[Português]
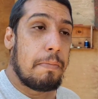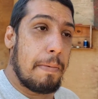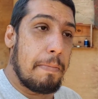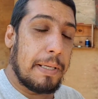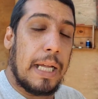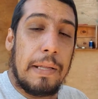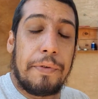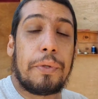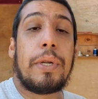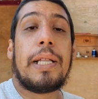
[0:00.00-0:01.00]
Pra mim passar na
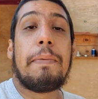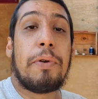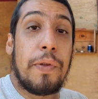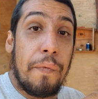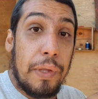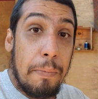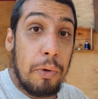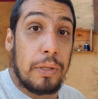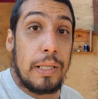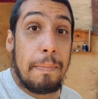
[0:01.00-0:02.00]
vistoria, depois eu vou estar tá
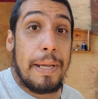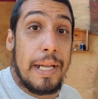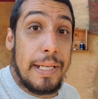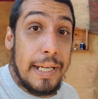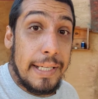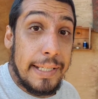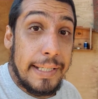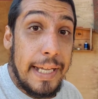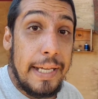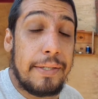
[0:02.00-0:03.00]
montando a mecânica
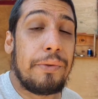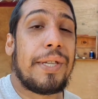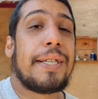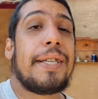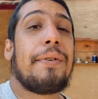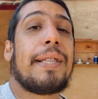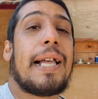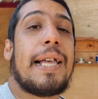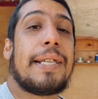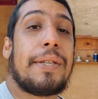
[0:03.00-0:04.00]
6
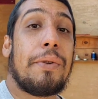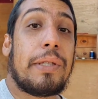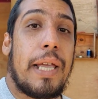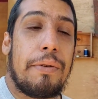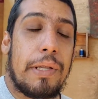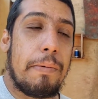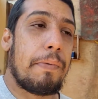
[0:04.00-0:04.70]
250S que eu tenho, tá?